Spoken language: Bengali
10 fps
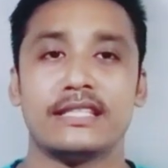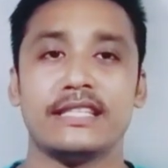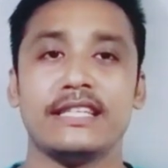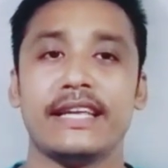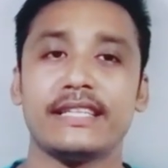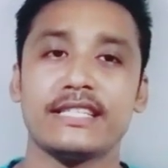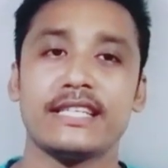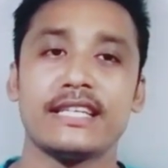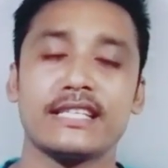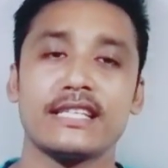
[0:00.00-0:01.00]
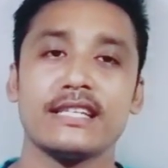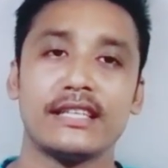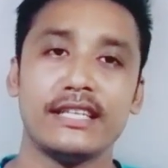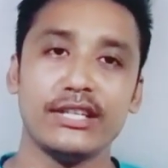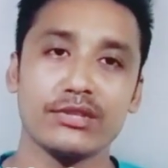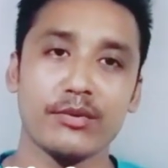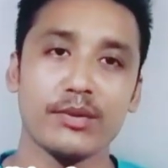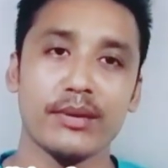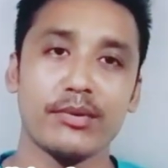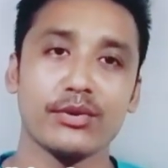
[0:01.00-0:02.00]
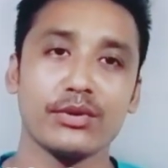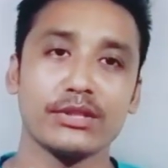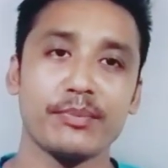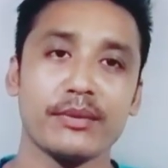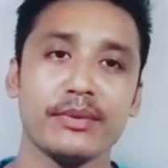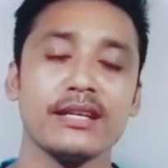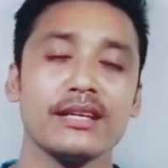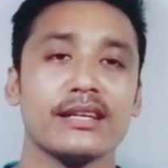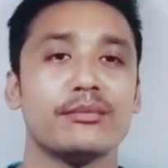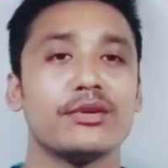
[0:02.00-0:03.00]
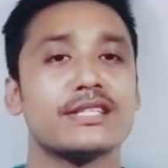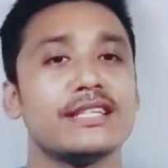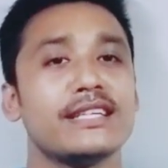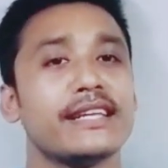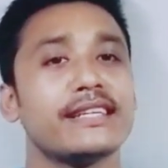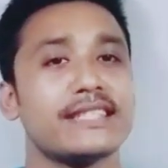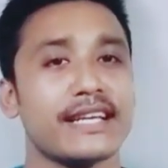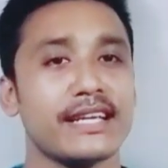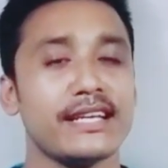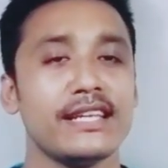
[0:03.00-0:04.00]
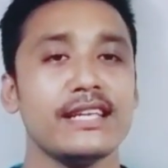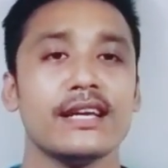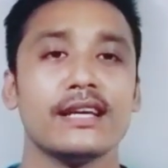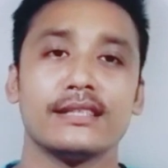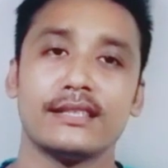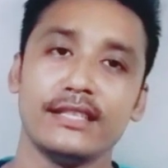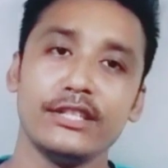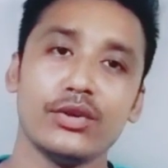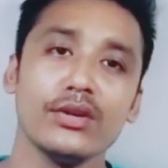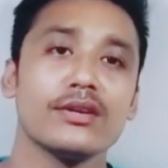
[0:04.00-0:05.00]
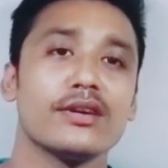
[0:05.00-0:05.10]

যিনি রেইকি শিখেছেন তিনিও যেমন ব্যবহার করতে পারবেন এবং যিনি রেইকি শেখেননি তিনিও